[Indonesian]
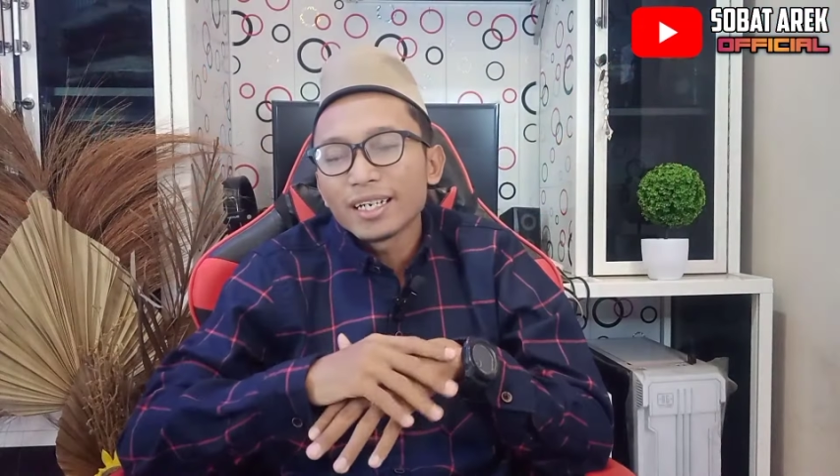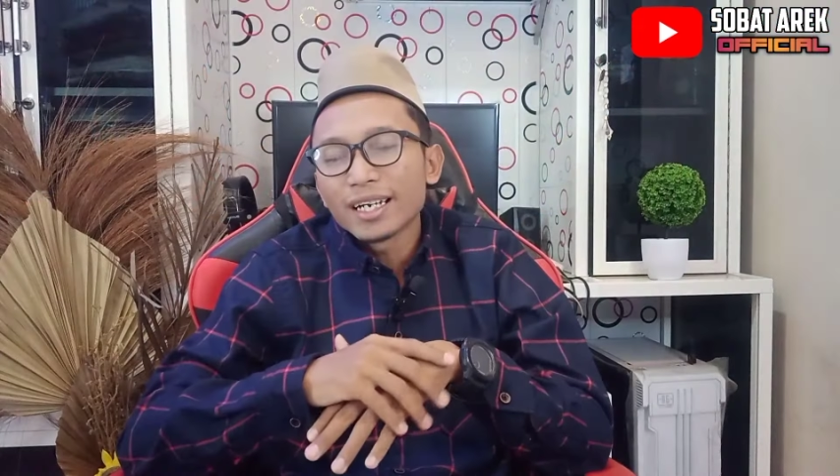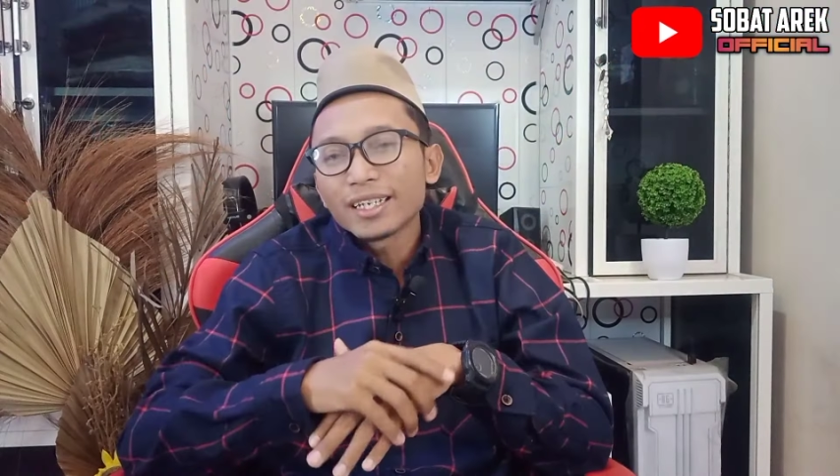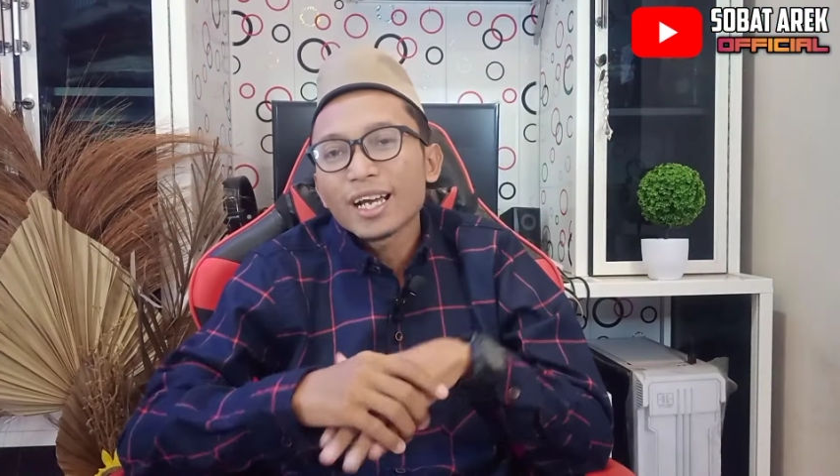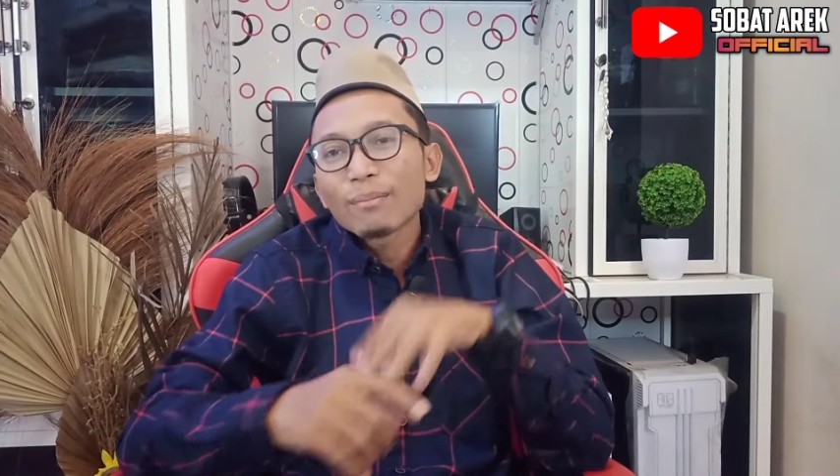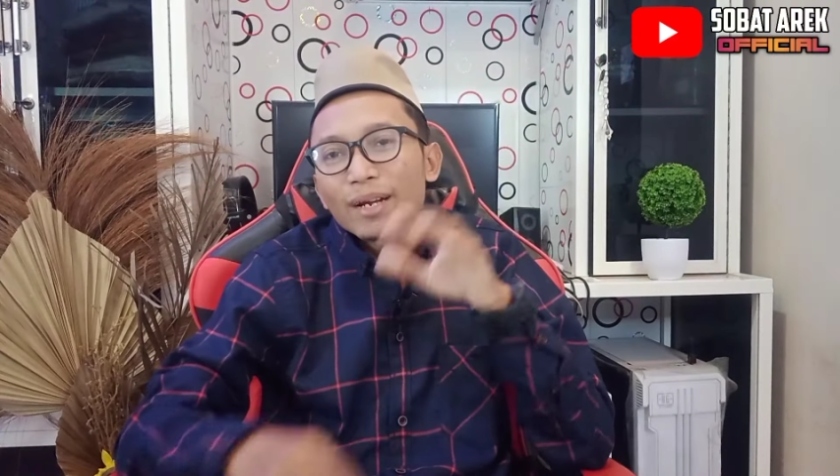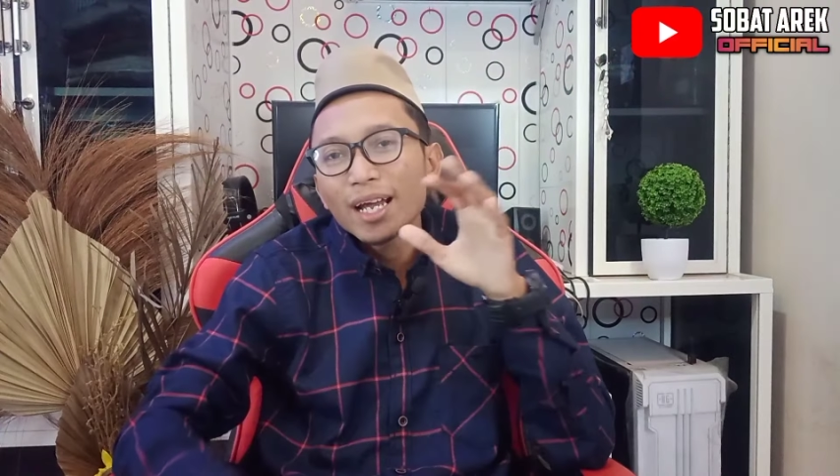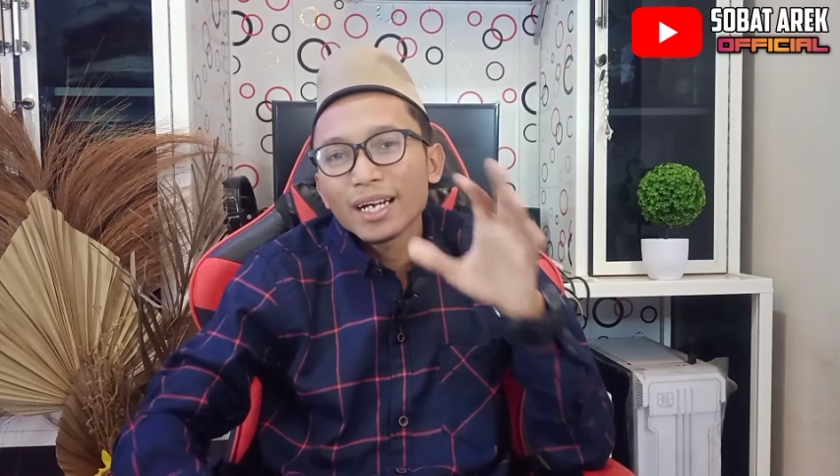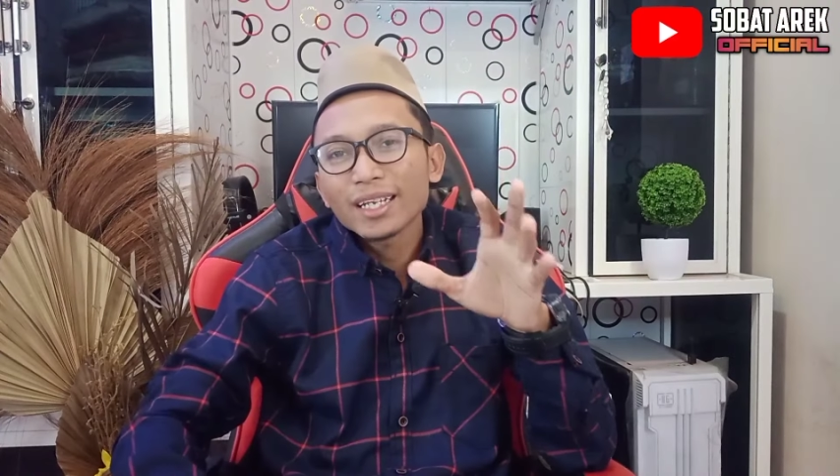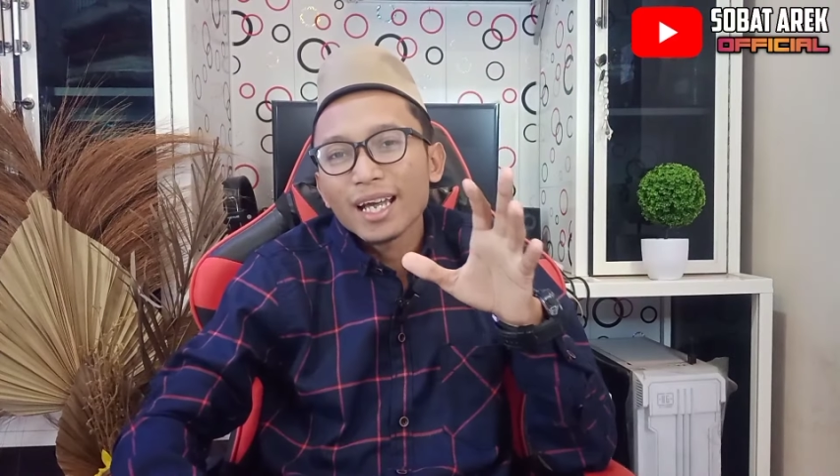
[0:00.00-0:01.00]
Dan yang
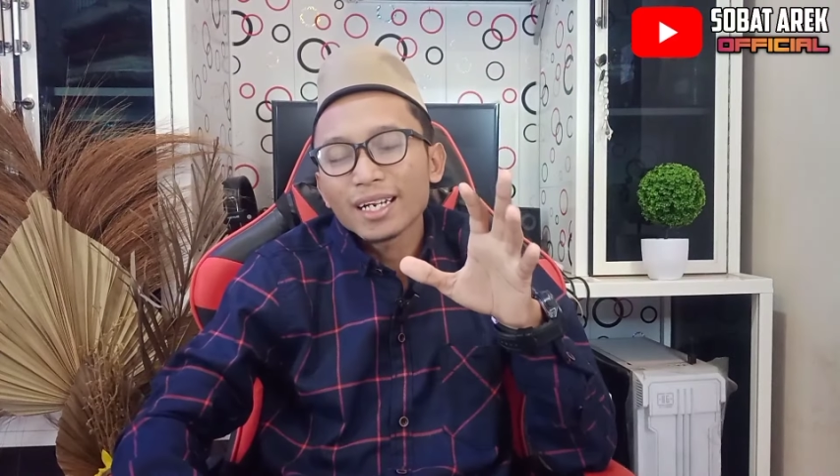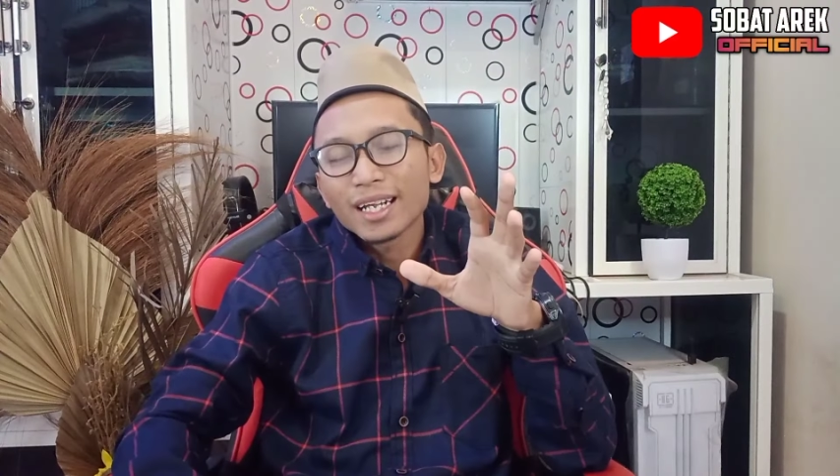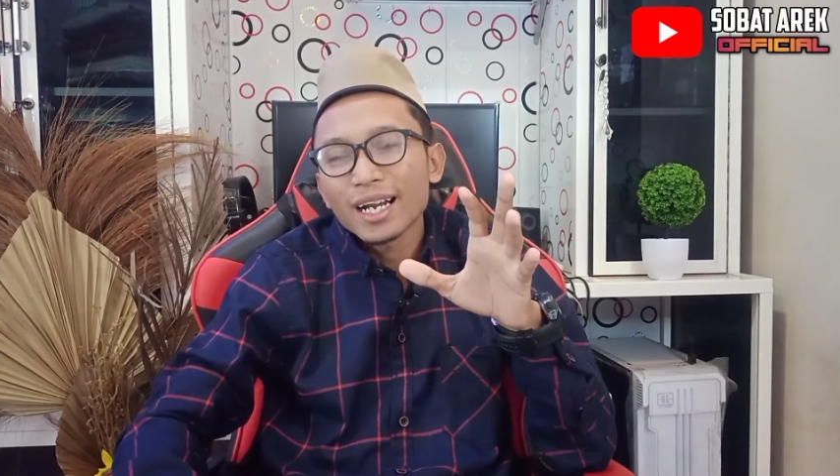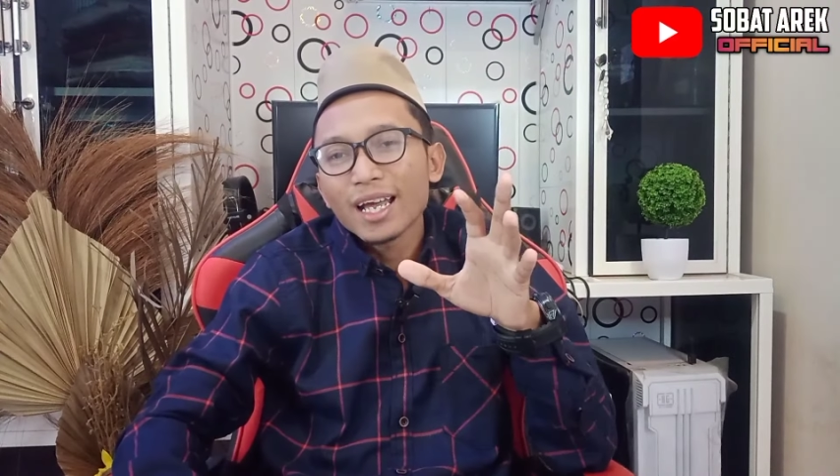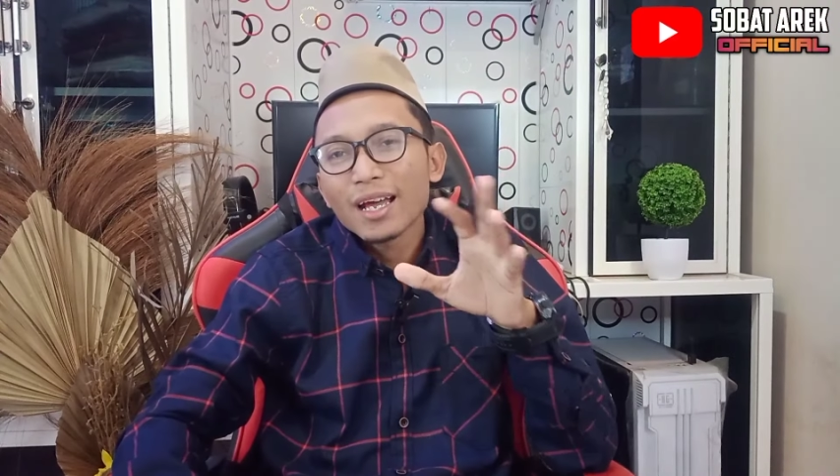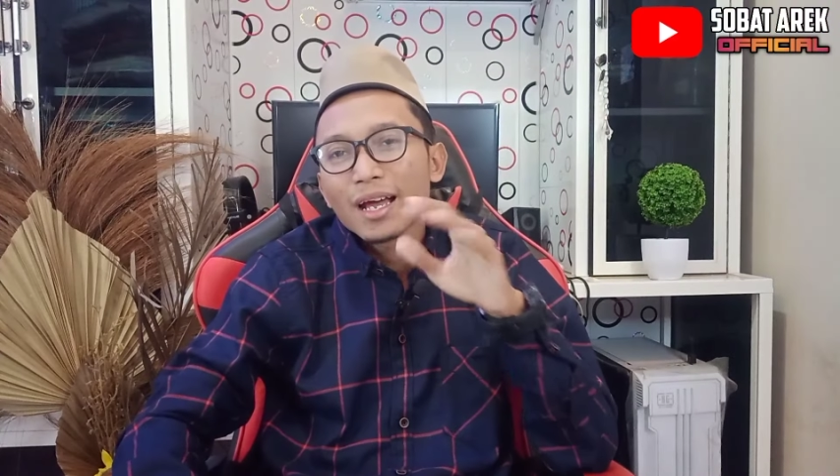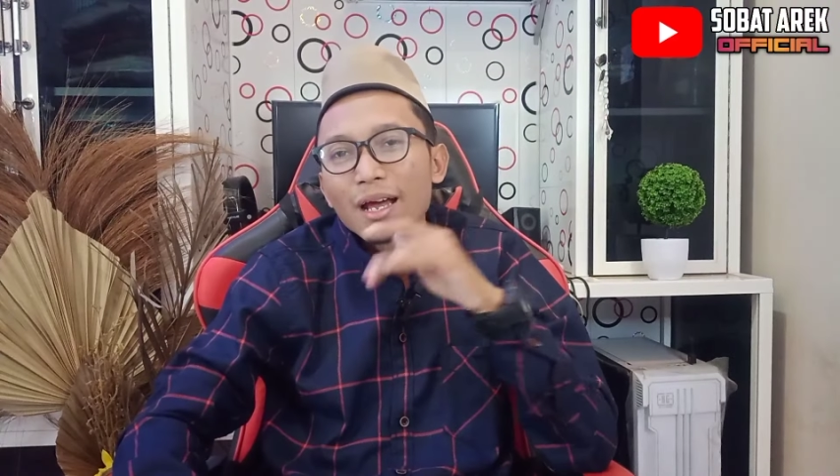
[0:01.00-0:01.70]
menarik adalah